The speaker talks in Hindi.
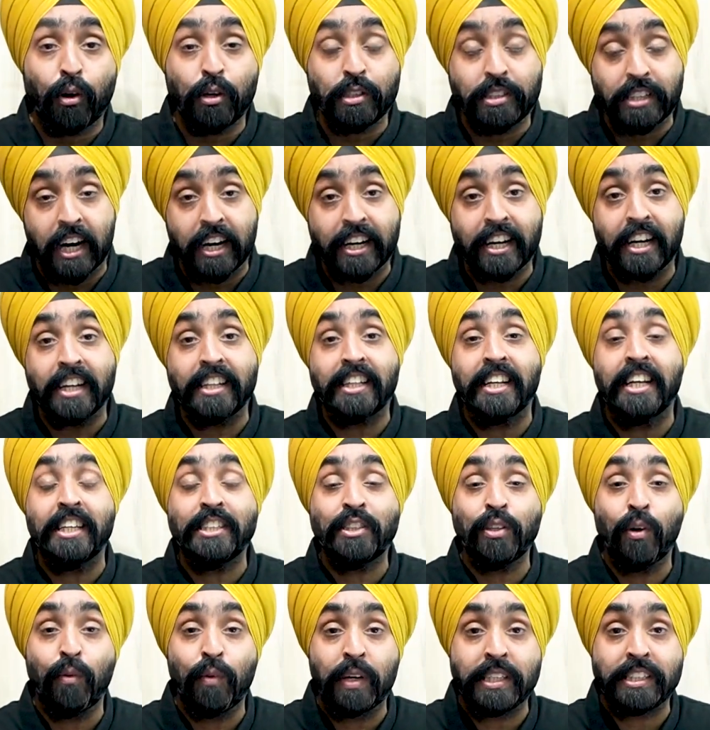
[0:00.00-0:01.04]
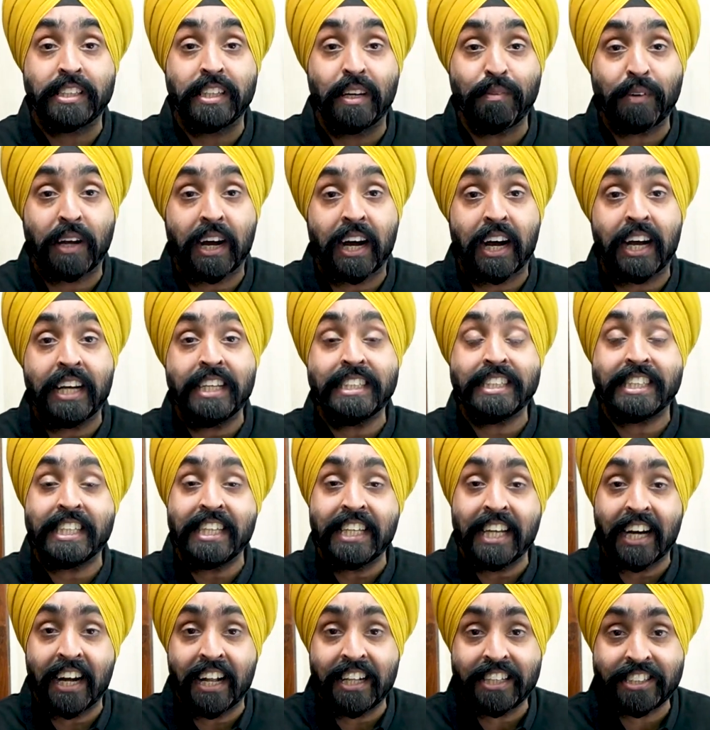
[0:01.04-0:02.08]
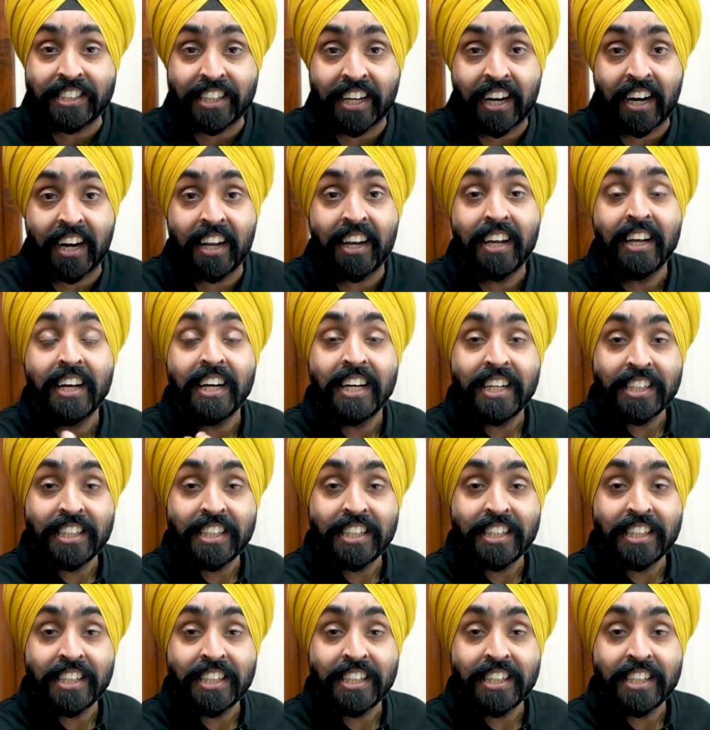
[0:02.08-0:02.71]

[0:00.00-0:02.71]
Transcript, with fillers: को स्टार्ट करते हैं सो व्हाट्सएप गाइस की हालचाल